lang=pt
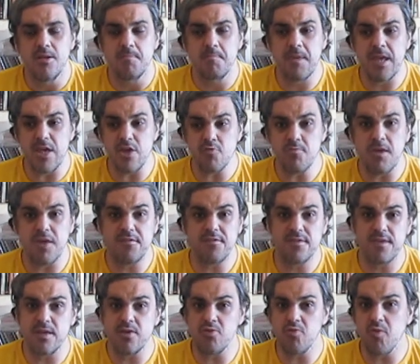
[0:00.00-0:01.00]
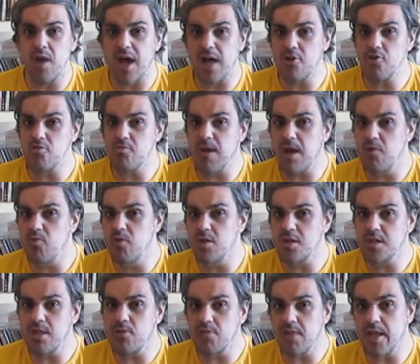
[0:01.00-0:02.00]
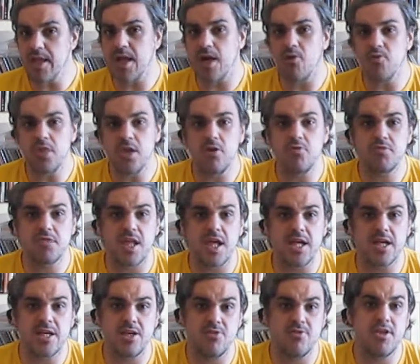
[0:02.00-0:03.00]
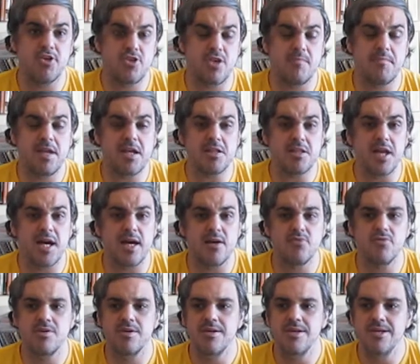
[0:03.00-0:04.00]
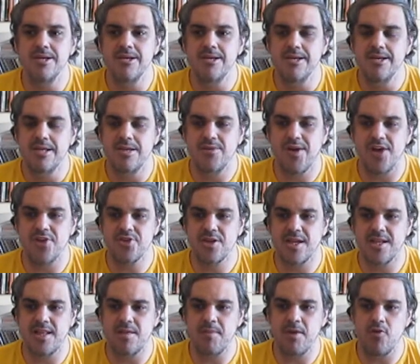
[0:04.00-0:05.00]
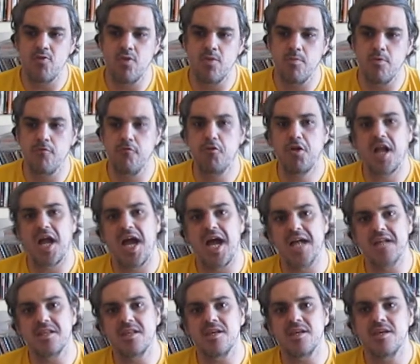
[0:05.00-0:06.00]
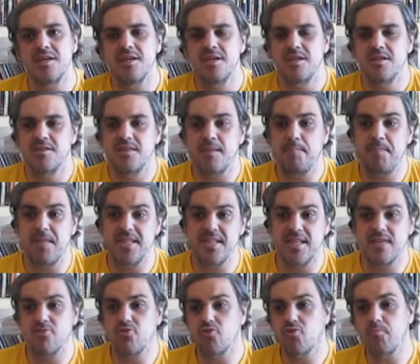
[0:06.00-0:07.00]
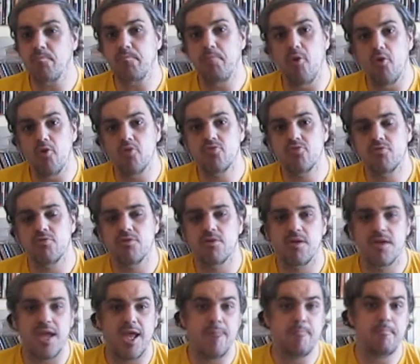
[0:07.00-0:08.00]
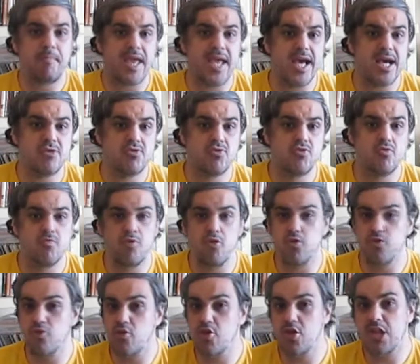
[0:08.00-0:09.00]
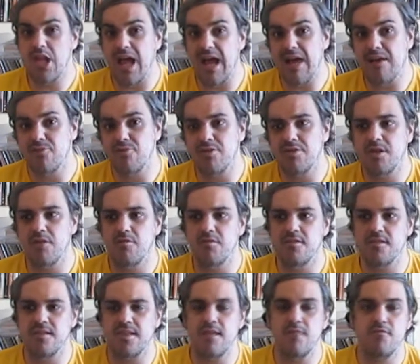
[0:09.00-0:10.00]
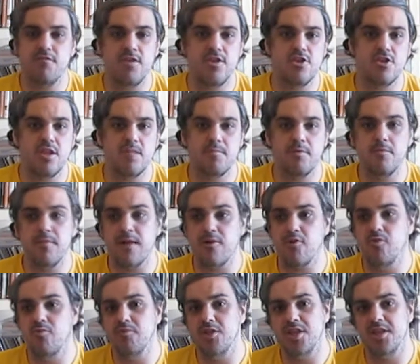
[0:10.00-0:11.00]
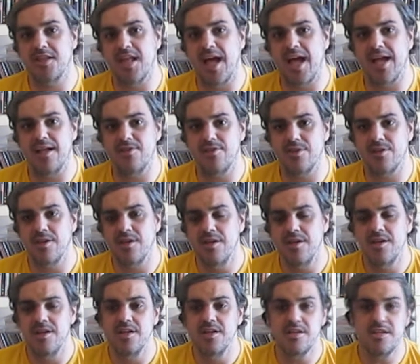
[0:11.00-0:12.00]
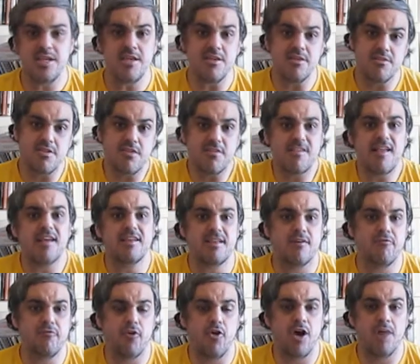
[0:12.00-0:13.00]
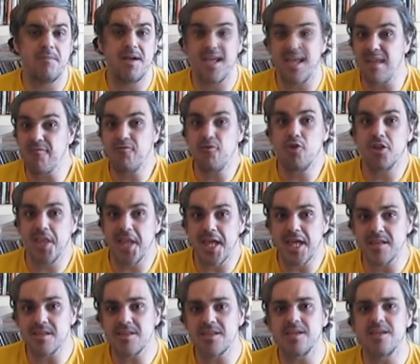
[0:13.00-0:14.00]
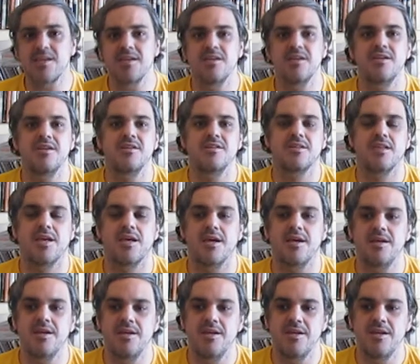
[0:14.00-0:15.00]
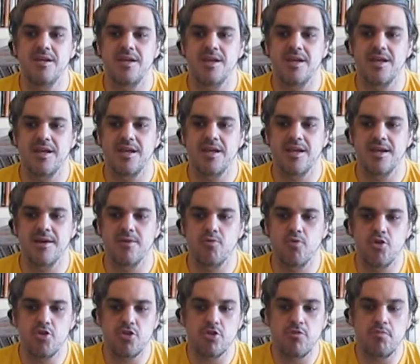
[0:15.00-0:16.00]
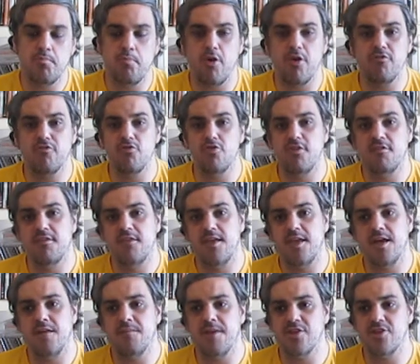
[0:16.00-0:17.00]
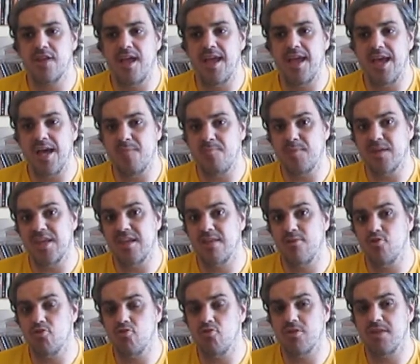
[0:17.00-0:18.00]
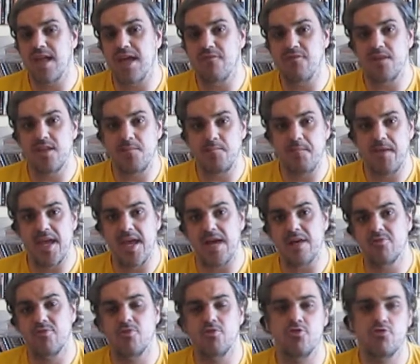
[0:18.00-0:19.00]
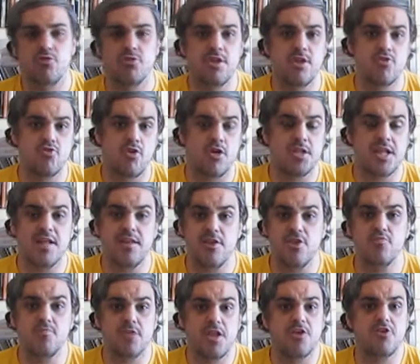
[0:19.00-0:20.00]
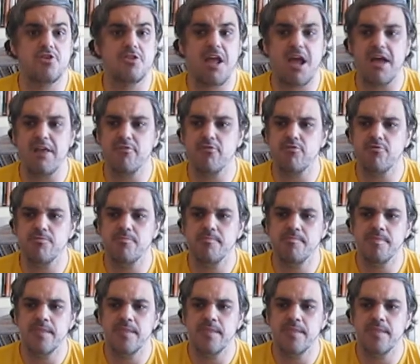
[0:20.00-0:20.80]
Mesmo assim, eu não acho uma rua tão legal não, tá? Quero deixar bem claro. Eu acho que ela é uma rua muvucada, dependendo do ponto. É perto do Morro do Estado, então você tem vista para uma comunidade que, de certa forma, é violenta, né? É, hoje eu não posso dizer, mas na época em que eu estudava ali perto, eu estudei jornalismo na Estácio,